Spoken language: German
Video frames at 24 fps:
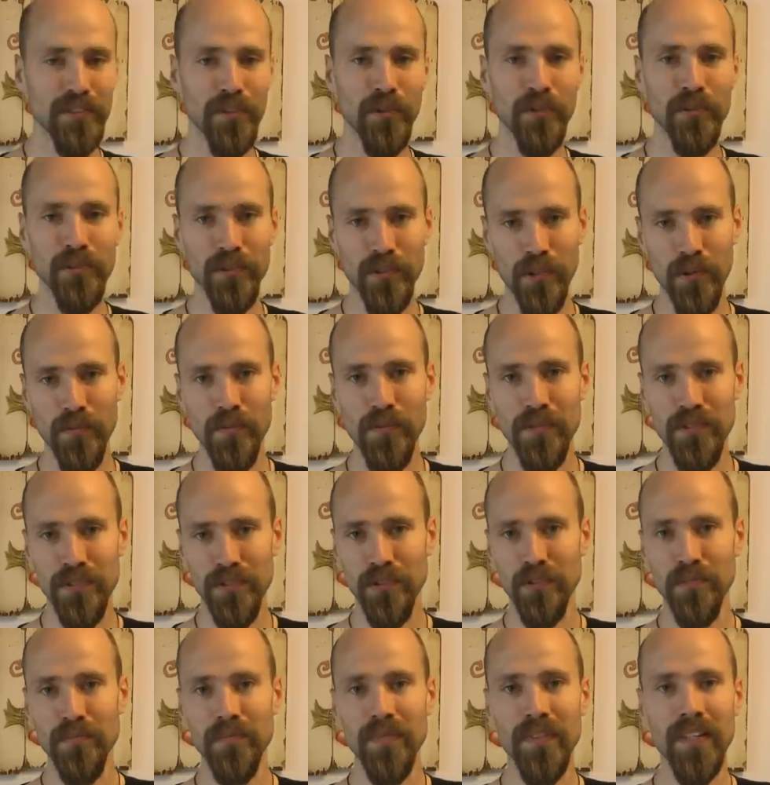die grüne Kommüse
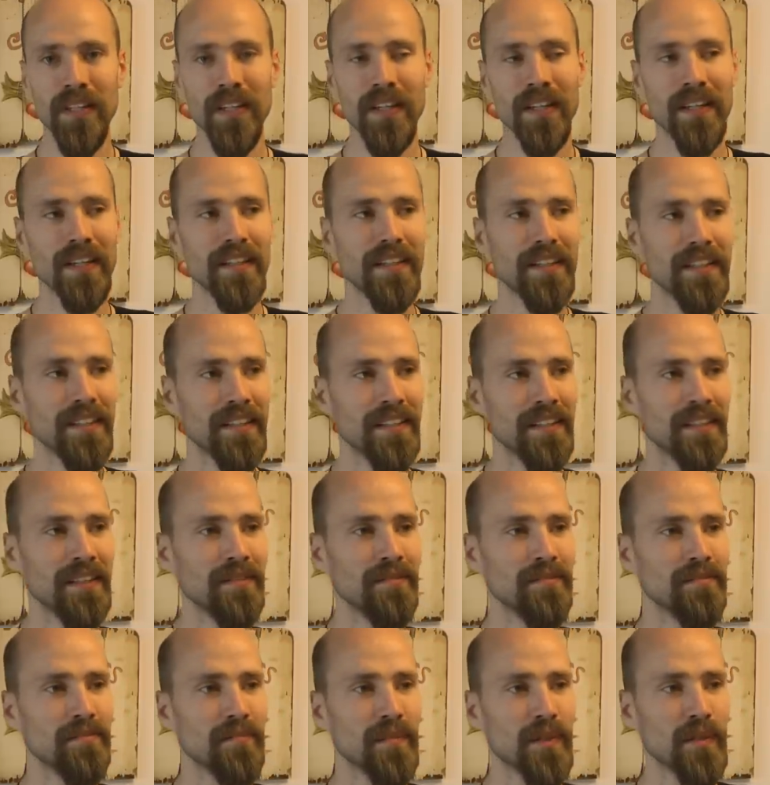schon äh,
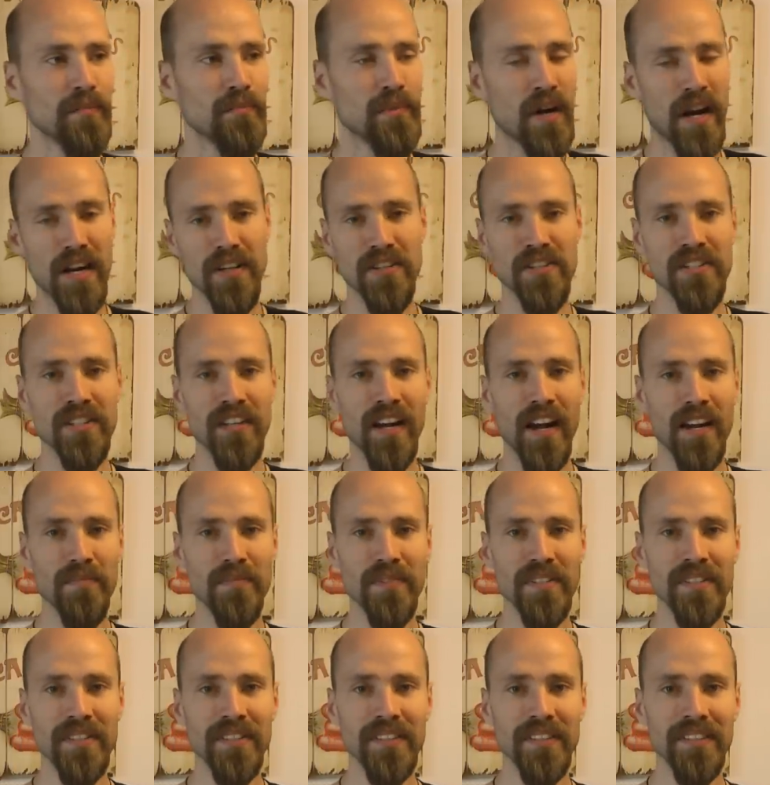Brunch
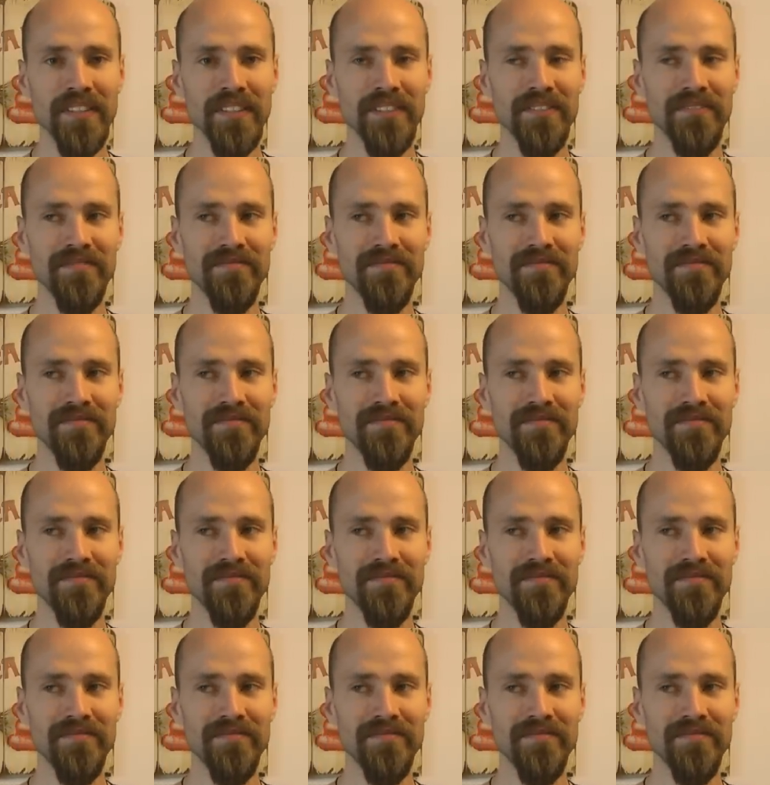anbietet.